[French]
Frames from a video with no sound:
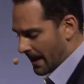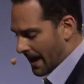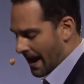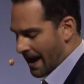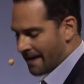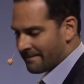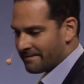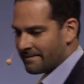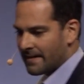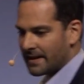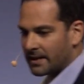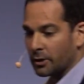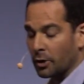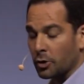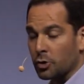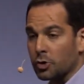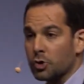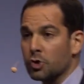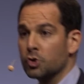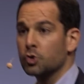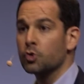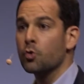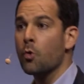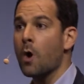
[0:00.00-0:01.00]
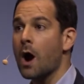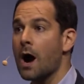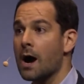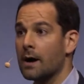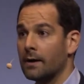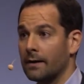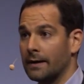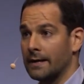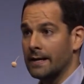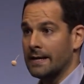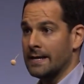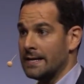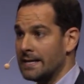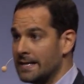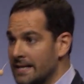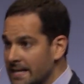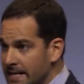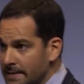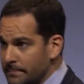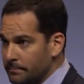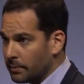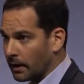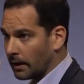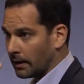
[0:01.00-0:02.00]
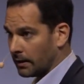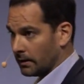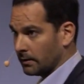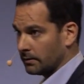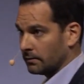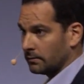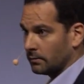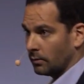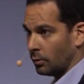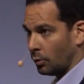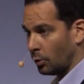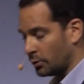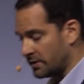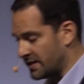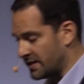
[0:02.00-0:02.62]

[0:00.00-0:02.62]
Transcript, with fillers: avec un choix libre au